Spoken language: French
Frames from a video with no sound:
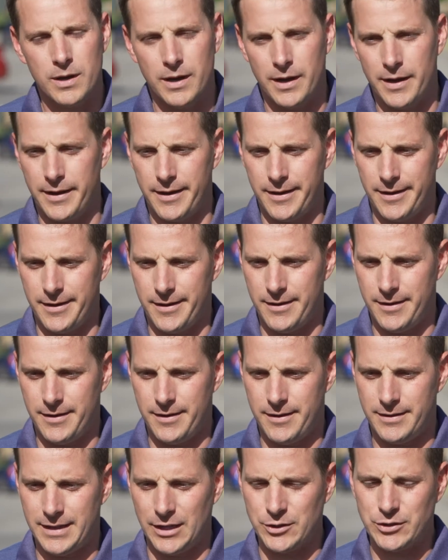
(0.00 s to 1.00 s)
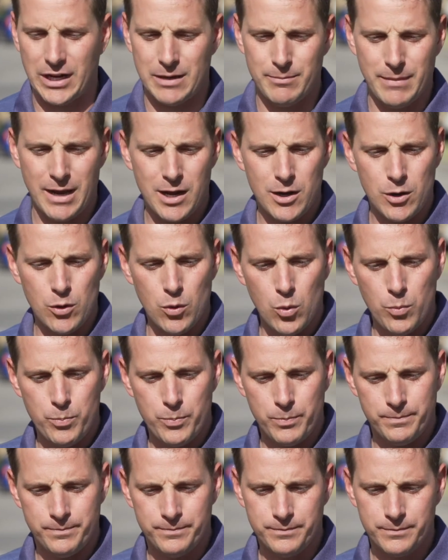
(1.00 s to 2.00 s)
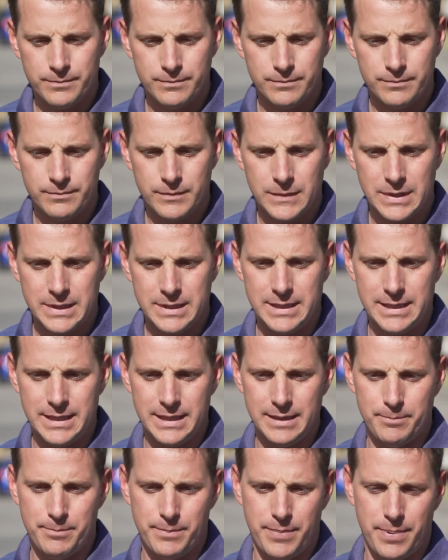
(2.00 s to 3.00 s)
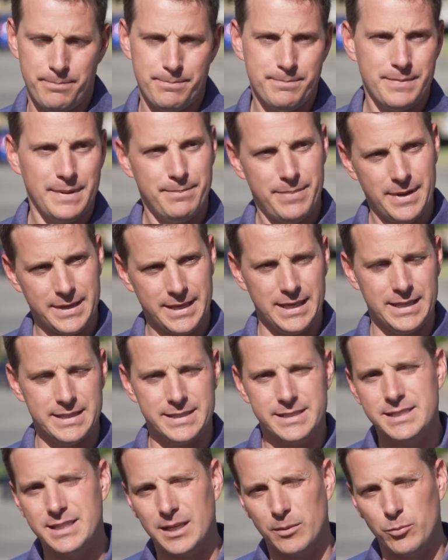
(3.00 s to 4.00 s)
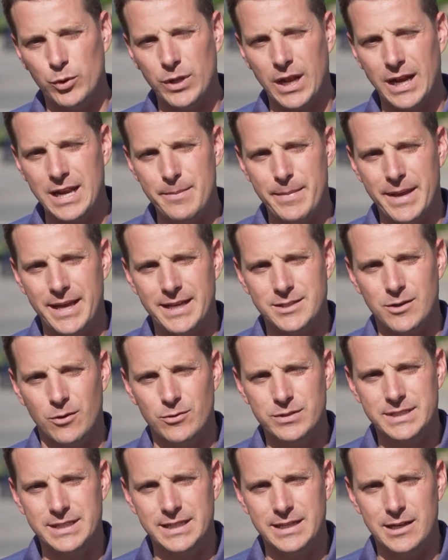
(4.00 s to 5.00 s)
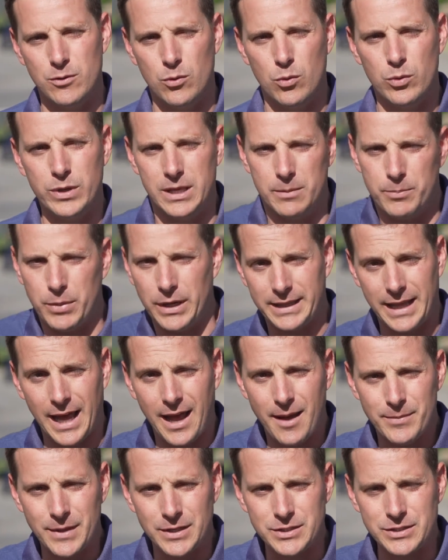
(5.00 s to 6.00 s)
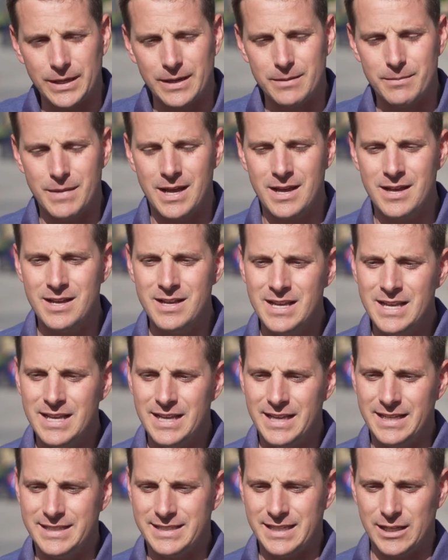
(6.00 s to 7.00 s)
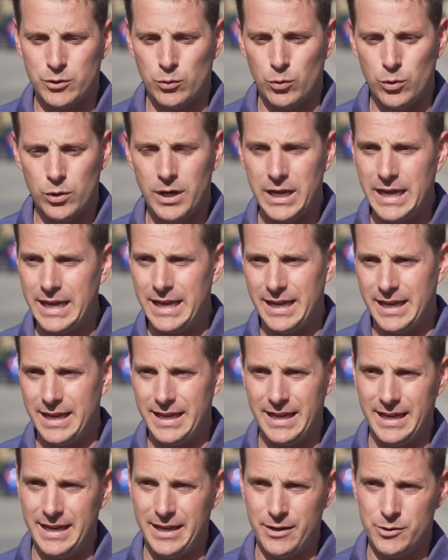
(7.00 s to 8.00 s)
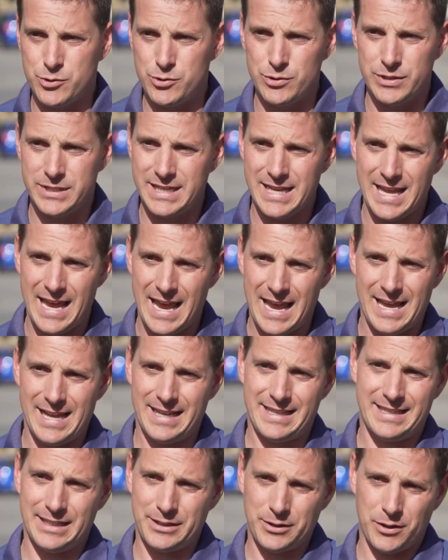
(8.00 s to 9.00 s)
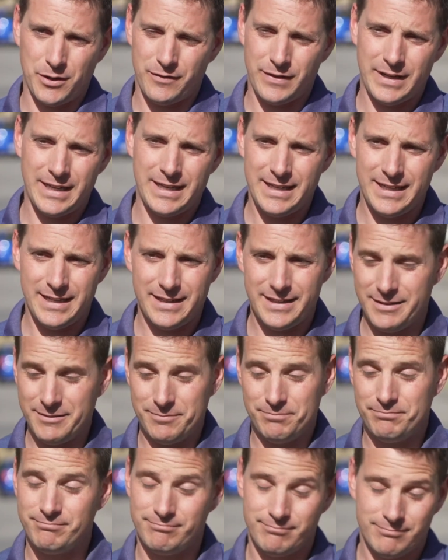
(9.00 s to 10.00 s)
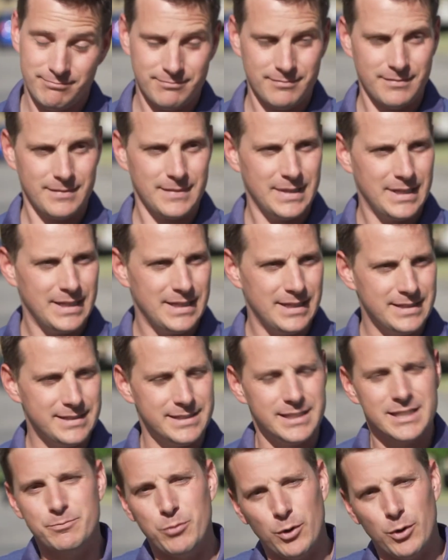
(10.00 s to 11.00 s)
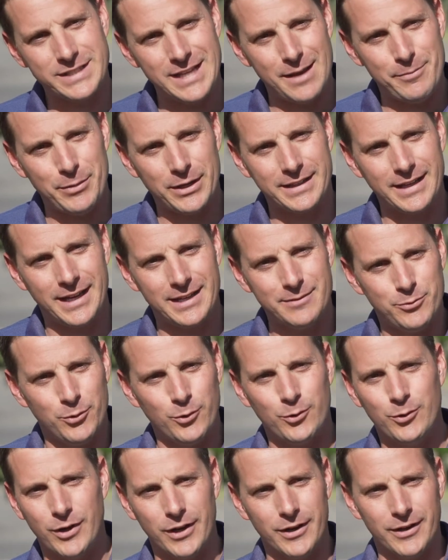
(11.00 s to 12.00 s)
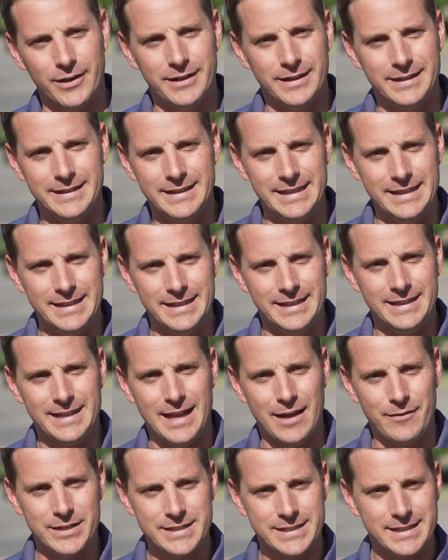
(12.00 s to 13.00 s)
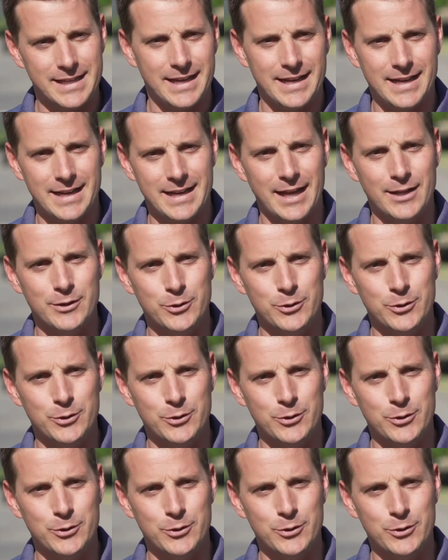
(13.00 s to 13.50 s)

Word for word: Euh, naturellement, l'eau qui est qui est distribuée dans les maisons, c'est de l'eau qui est potable, naturellement. Et cette eau-là est utilisée à 80 10 peut-être pour euh, la vaisselle, la